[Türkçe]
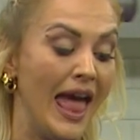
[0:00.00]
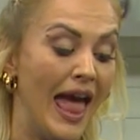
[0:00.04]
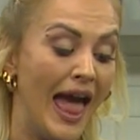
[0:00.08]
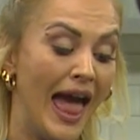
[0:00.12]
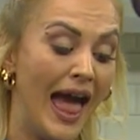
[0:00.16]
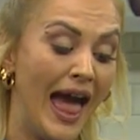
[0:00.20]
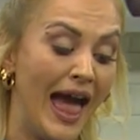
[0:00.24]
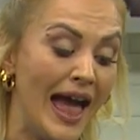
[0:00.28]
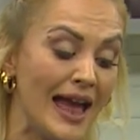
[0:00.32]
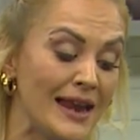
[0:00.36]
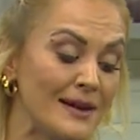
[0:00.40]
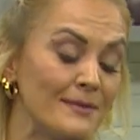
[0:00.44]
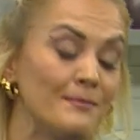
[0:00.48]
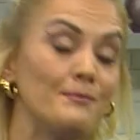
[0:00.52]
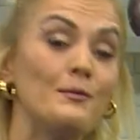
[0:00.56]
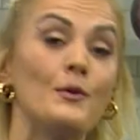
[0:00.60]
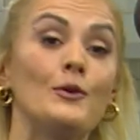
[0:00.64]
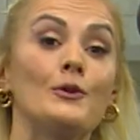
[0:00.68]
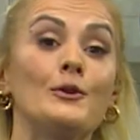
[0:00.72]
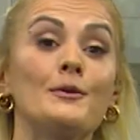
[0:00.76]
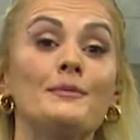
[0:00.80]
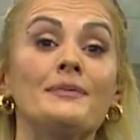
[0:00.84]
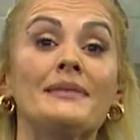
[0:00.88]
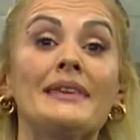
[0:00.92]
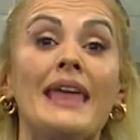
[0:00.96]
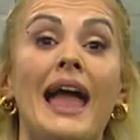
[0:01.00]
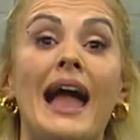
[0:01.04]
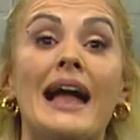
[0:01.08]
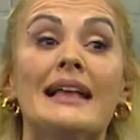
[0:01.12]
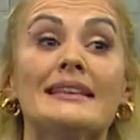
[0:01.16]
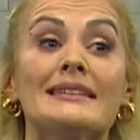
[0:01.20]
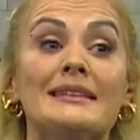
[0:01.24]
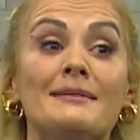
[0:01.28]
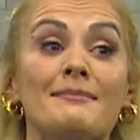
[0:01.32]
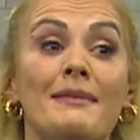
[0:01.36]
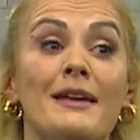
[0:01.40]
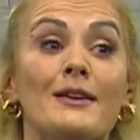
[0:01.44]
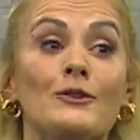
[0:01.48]
Her bölüm
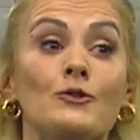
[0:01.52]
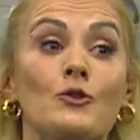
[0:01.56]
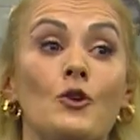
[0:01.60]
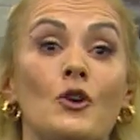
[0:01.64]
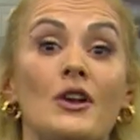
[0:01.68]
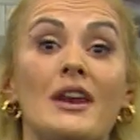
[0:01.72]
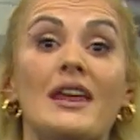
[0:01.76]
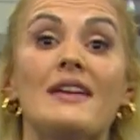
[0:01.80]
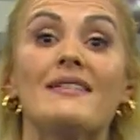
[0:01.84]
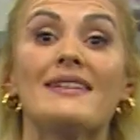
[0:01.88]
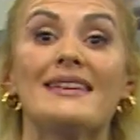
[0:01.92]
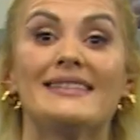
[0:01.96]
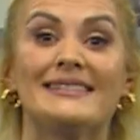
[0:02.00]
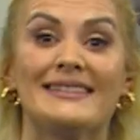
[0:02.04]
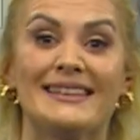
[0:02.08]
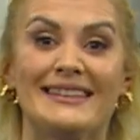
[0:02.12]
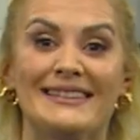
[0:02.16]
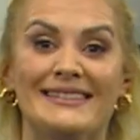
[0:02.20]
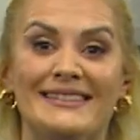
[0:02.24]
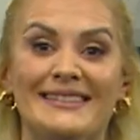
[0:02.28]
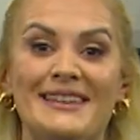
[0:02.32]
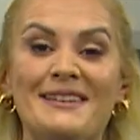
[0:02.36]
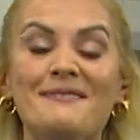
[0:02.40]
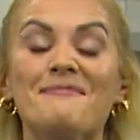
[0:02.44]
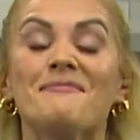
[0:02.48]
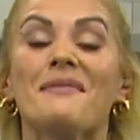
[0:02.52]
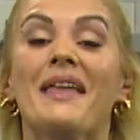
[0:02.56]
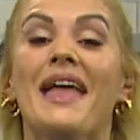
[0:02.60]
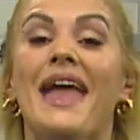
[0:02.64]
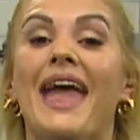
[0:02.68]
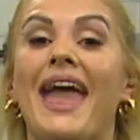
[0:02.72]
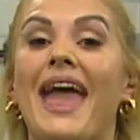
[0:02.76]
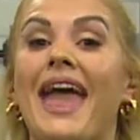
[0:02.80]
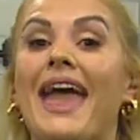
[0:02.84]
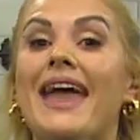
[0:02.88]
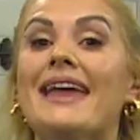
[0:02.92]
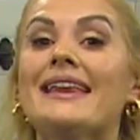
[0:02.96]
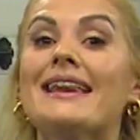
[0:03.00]
kendime görev edindim.
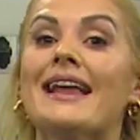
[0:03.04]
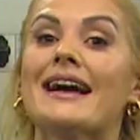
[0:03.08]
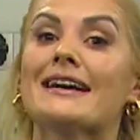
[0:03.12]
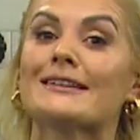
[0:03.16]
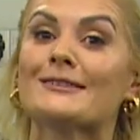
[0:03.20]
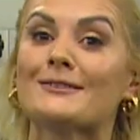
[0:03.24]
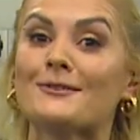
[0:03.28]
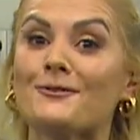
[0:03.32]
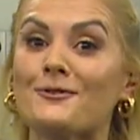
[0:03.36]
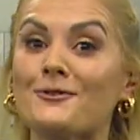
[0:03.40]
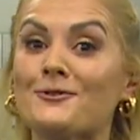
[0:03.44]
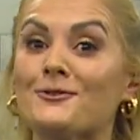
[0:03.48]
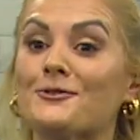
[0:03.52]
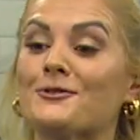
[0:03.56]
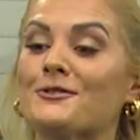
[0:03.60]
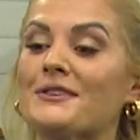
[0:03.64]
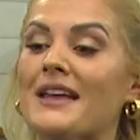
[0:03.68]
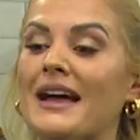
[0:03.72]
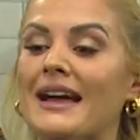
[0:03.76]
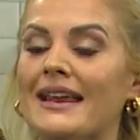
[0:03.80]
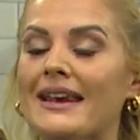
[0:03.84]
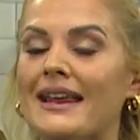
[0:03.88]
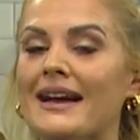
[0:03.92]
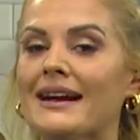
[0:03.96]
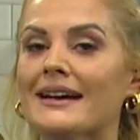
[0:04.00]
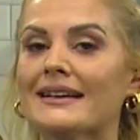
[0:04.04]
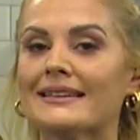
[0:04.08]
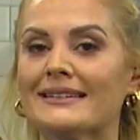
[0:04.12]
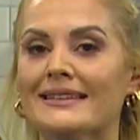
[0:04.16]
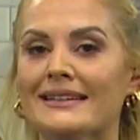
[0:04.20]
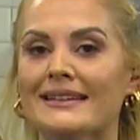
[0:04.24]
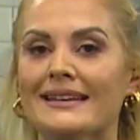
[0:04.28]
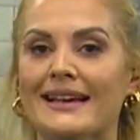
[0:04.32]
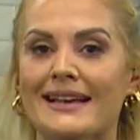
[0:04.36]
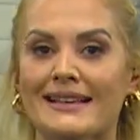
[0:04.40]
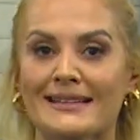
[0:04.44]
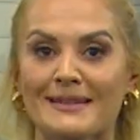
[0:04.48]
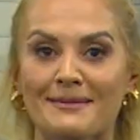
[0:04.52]
En az 3 tane
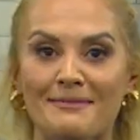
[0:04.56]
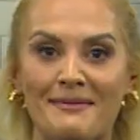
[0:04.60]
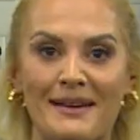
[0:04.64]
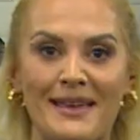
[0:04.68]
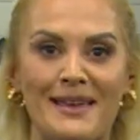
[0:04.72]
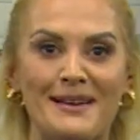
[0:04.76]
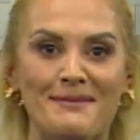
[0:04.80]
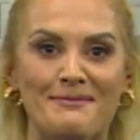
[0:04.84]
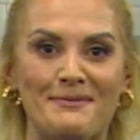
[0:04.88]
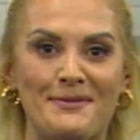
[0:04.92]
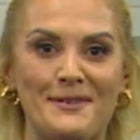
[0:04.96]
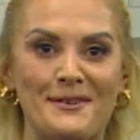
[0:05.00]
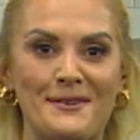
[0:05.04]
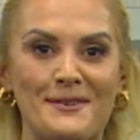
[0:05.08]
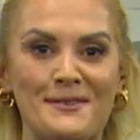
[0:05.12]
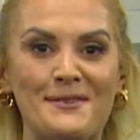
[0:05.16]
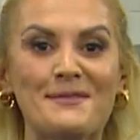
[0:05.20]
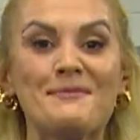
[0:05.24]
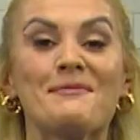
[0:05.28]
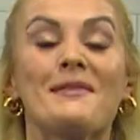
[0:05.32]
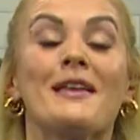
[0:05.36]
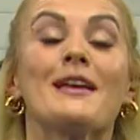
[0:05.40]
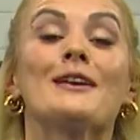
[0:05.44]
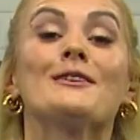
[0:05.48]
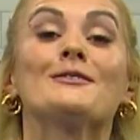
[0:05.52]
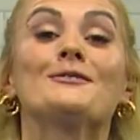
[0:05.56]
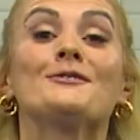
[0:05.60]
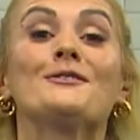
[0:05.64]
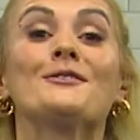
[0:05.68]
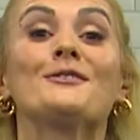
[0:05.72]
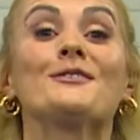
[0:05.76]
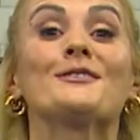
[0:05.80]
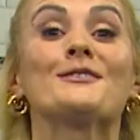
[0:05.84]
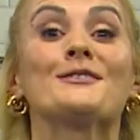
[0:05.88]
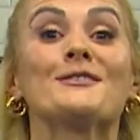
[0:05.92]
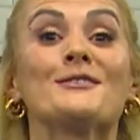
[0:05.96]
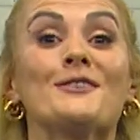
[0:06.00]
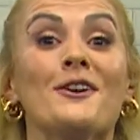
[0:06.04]
hatırlatma yapıyorum.
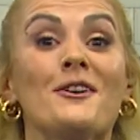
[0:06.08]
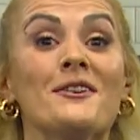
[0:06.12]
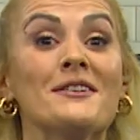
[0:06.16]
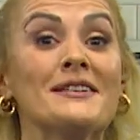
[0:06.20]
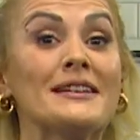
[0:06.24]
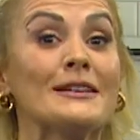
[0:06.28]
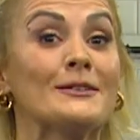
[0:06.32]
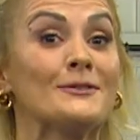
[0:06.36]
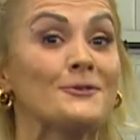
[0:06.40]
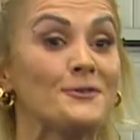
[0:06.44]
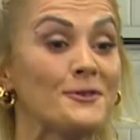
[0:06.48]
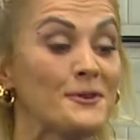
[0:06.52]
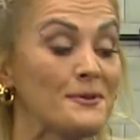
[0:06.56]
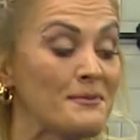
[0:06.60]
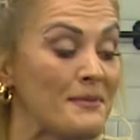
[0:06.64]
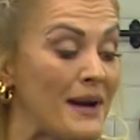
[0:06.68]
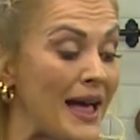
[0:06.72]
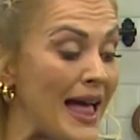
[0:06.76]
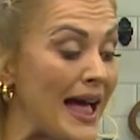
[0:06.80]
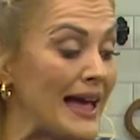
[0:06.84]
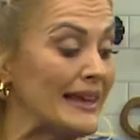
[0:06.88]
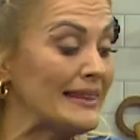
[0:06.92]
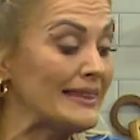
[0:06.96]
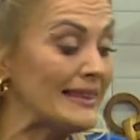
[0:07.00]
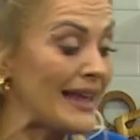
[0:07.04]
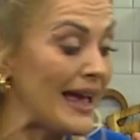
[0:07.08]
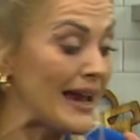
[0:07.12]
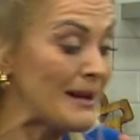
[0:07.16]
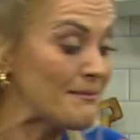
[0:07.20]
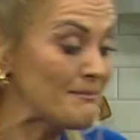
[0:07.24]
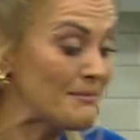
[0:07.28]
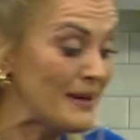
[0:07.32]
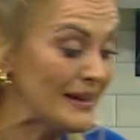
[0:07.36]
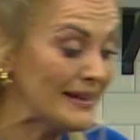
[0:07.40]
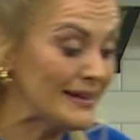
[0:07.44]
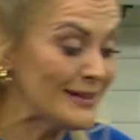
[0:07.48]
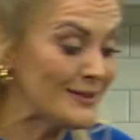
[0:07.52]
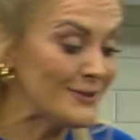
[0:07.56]
Çünkü sonra duymayanlar
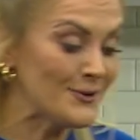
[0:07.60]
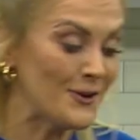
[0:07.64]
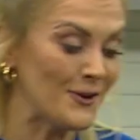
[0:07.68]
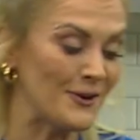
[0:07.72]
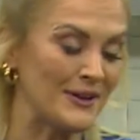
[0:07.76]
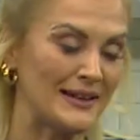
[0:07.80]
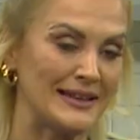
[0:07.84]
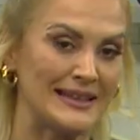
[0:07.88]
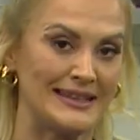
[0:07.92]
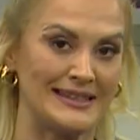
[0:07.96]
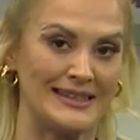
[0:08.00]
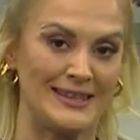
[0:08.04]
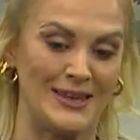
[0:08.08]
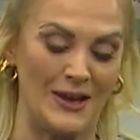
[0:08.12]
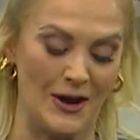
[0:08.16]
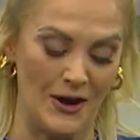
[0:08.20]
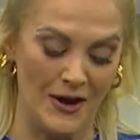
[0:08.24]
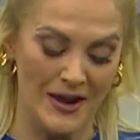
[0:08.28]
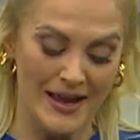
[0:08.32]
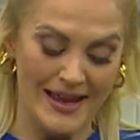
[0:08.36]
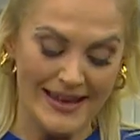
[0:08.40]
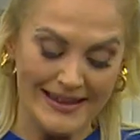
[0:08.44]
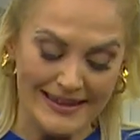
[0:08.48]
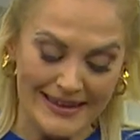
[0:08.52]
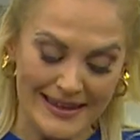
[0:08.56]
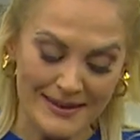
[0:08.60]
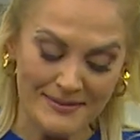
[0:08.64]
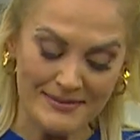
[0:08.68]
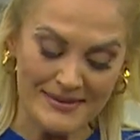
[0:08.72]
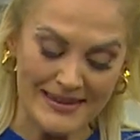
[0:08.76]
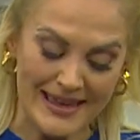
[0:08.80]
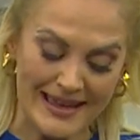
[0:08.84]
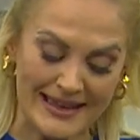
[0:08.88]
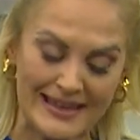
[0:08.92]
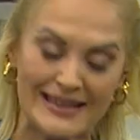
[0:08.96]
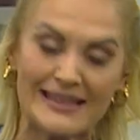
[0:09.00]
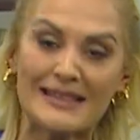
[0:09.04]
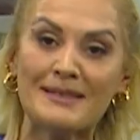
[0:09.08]
bana çok kızıyor.
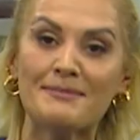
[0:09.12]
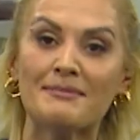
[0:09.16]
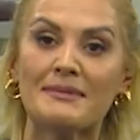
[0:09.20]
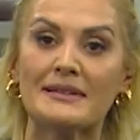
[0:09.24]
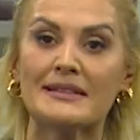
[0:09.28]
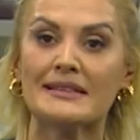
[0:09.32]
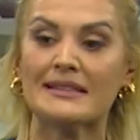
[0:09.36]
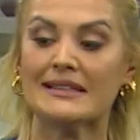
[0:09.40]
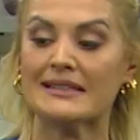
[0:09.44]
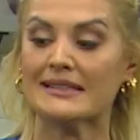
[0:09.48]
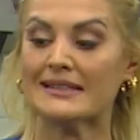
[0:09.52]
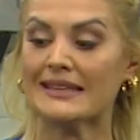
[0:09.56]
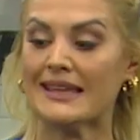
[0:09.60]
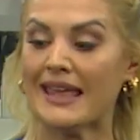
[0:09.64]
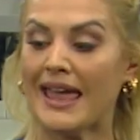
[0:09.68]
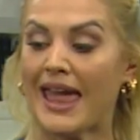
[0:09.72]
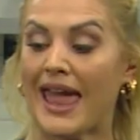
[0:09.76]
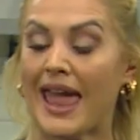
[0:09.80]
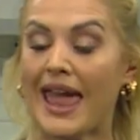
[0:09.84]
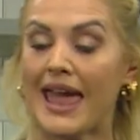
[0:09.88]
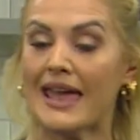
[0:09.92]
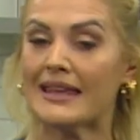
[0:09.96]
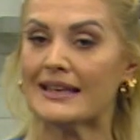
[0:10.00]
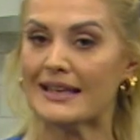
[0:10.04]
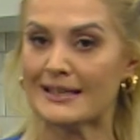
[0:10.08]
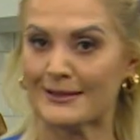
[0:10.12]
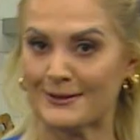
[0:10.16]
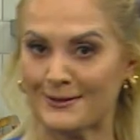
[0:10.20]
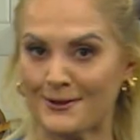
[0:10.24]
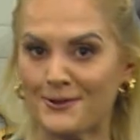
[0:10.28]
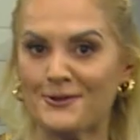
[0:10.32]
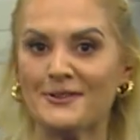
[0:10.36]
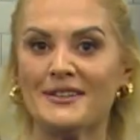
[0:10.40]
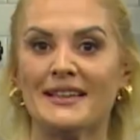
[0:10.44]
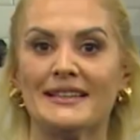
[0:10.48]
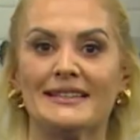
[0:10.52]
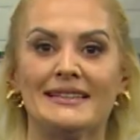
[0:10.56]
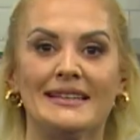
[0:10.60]
Kimse kızmasın diye en az
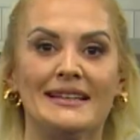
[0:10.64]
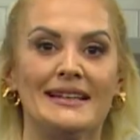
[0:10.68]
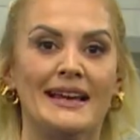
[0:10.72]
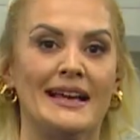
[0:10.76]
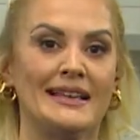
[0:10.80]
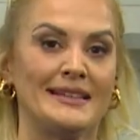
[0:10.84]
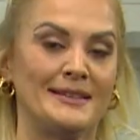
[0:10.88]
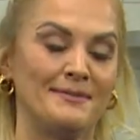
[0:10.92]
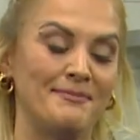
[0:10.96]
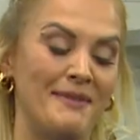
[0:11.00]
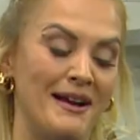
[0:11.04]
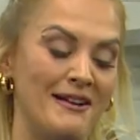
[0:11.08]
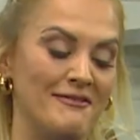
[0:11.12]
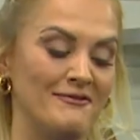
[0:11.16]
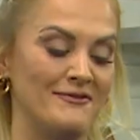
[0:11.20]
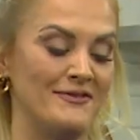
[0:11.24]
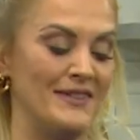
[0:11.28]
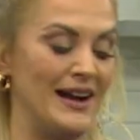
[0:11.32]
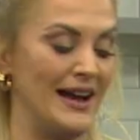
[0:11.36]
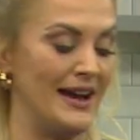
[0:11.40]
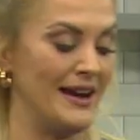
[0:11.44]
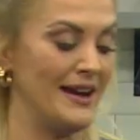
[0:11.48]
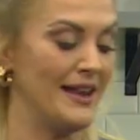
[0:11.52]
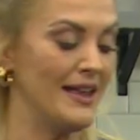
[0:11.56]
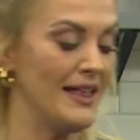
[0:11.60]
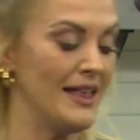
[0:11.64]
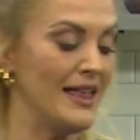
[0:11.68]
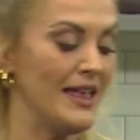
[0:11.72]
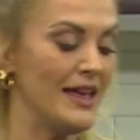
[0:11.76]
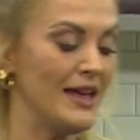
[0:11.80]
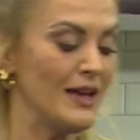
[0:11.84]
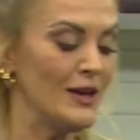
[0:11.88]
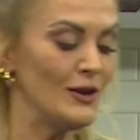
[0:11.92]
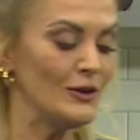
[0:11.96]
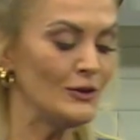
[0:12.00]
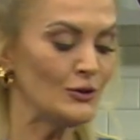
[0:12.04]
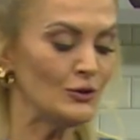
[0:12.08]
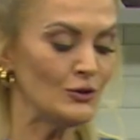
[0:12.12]
3 hatırlatmam var.
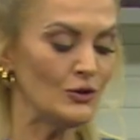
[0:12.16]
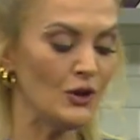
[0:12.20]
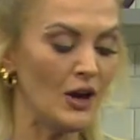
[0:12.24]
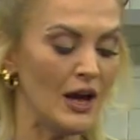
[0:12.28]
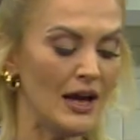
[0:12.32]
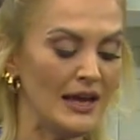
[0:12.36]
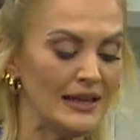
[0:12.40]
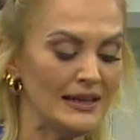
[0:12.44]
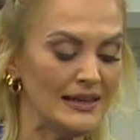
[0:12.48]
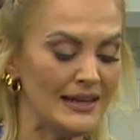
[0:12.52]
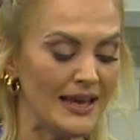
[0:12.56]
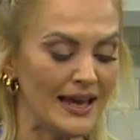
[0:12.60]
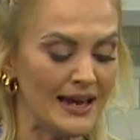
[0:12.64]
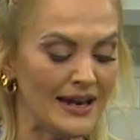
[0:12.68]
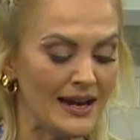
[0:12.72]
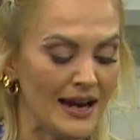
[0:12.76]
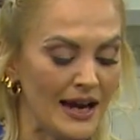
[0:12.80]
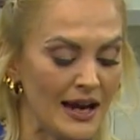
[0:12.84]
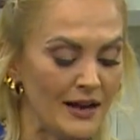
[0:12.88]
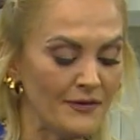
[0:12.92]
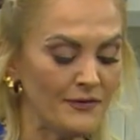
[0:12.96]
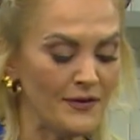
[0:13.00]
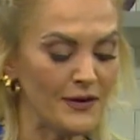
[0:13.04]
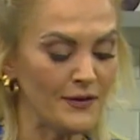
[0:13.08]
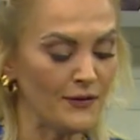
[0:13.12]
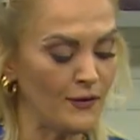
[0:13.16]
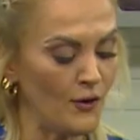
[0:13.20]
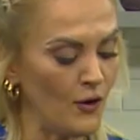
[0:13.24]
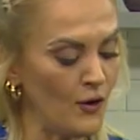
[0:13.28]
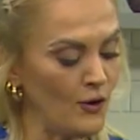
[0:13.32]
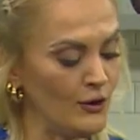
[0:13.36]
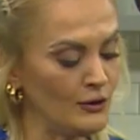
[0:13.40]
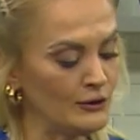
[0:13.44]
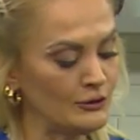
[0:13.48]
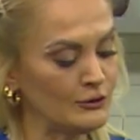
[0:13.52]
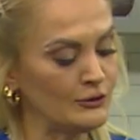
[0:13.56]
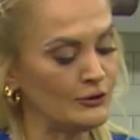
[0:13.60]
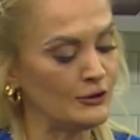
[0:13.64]
Soğanlar hafif
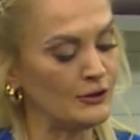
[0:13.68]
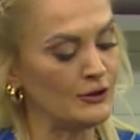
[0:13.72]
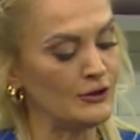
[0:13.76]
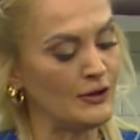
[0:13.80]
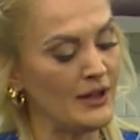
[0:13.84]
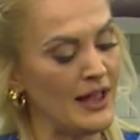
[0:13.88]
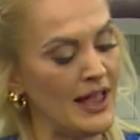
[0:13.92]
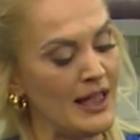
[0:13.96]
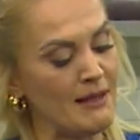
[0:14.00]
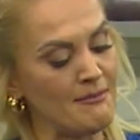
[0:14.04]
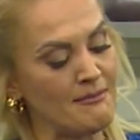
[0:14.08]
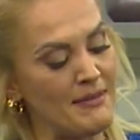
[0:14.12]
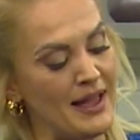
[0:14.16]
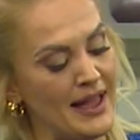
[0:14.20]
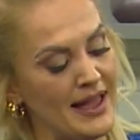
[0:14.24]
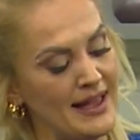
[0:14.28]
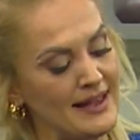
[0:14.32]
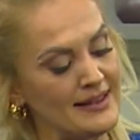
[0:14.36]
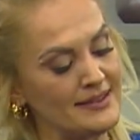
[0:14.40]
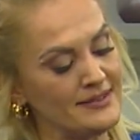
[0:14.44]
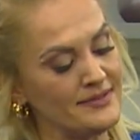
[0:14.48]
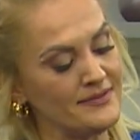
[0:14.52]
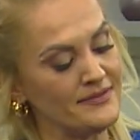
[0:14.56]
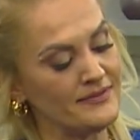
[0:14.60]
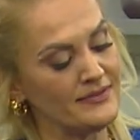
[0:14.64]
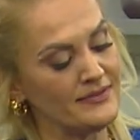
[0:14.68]
oldu. Hemen